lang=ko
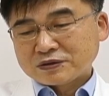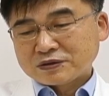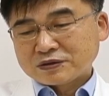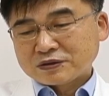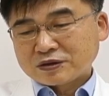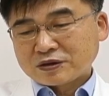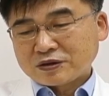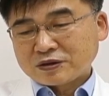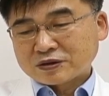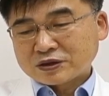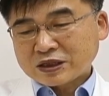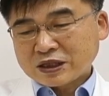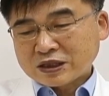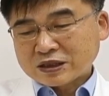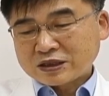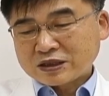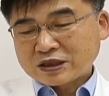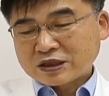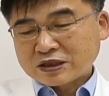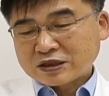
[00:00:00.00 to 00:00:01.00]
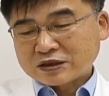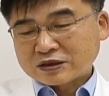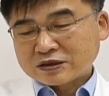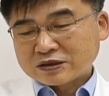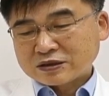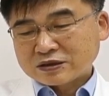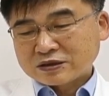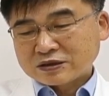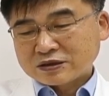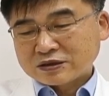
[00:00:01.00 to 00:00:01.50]
더 장기간
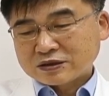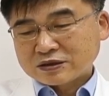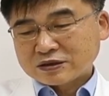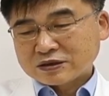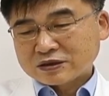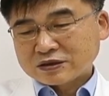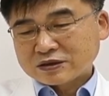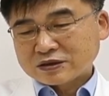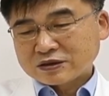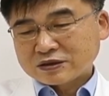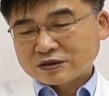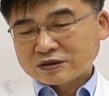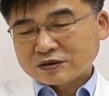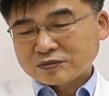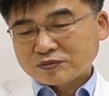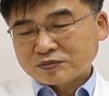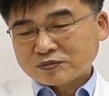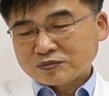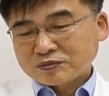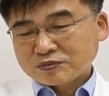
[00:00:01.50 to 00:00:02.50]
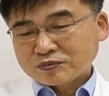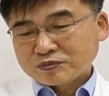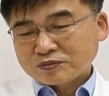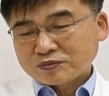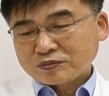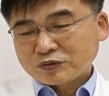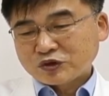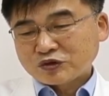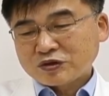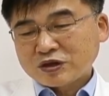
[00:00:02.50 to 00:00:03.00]
어,
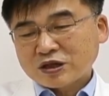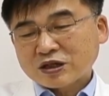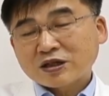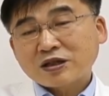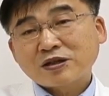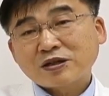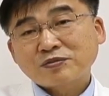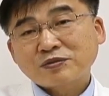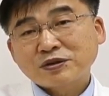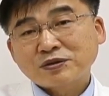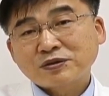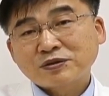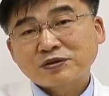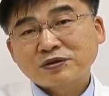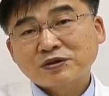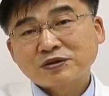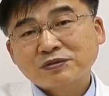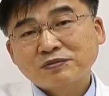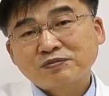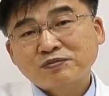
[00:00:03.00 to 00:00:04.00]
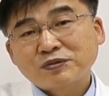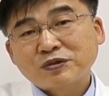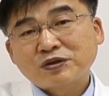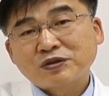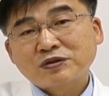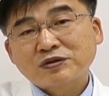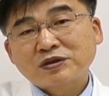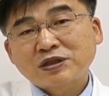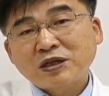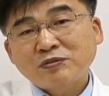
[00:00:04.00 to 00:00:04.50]
중앙값이 이제
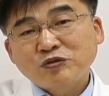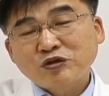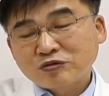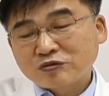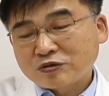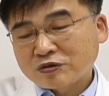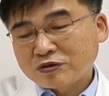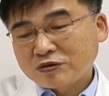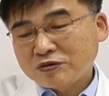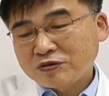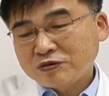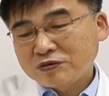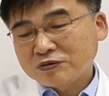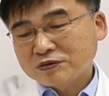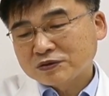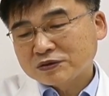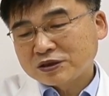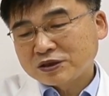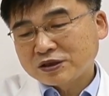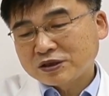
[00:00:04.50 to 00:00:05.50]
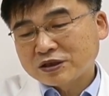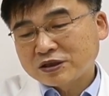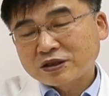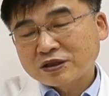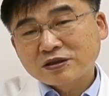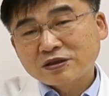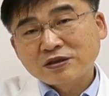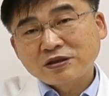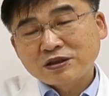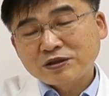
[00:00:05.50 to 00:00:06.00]
뭐 3주고
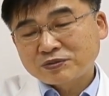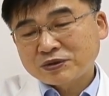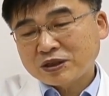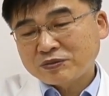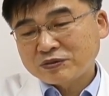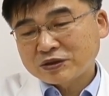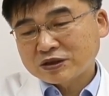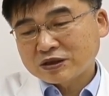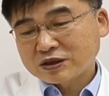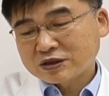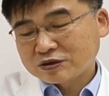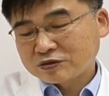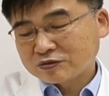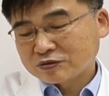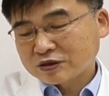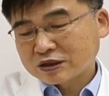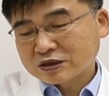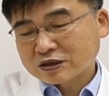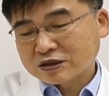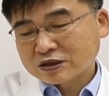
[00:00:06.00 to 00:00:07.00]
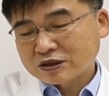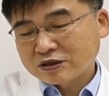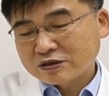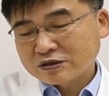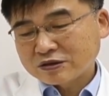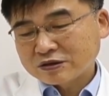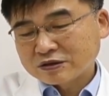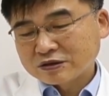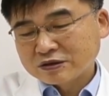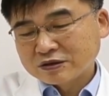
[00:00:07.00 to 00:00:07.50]
길게는 23일까지도
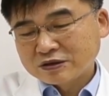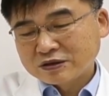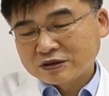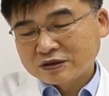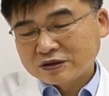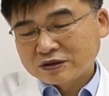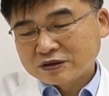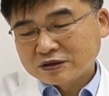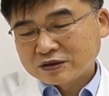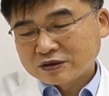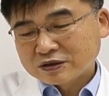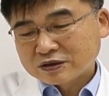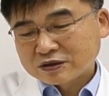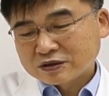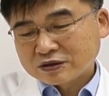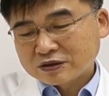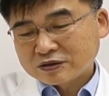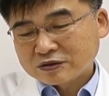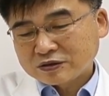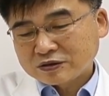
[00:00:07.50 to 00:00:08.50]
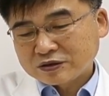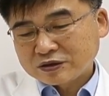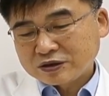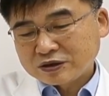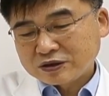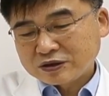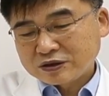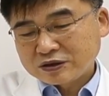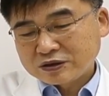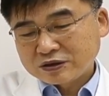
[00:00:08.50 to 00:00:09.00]
가니까요. 그래서
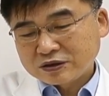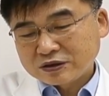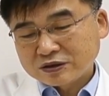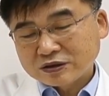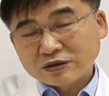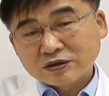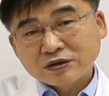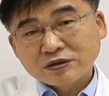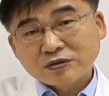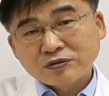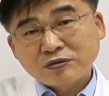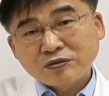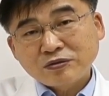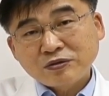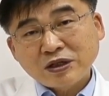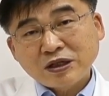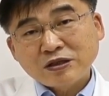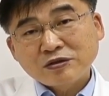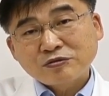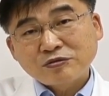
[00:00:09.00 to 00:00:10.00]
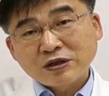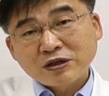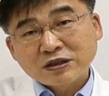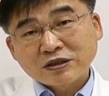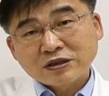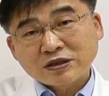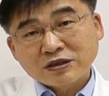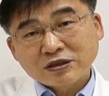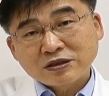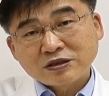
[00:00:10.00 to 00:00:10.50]
이 코로나19
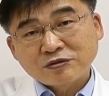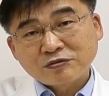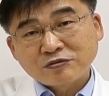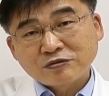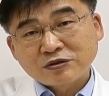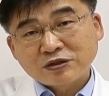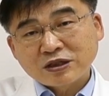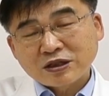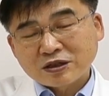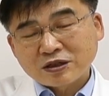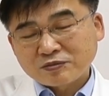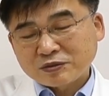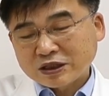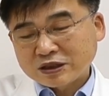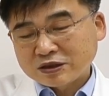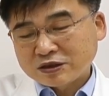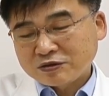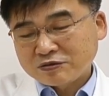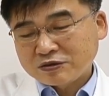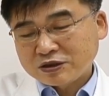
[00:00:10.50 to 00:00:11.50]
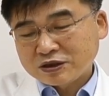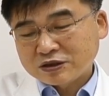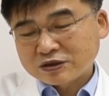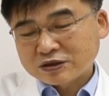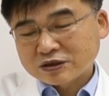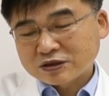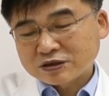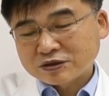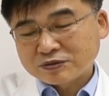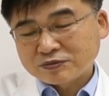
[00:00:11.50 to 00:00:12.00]
환자들이 지금 우리나라 많이 퇴원했지
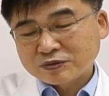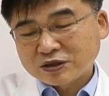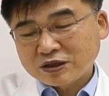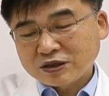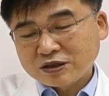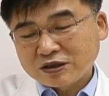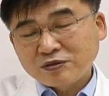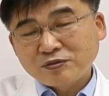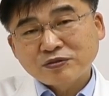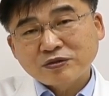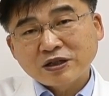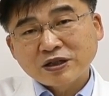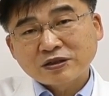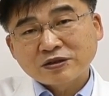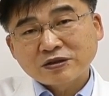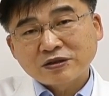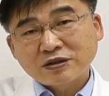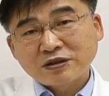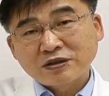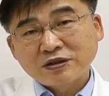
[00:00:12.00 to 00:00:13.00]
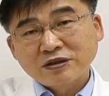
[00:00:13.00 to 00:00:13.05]
않습니까? 일부에서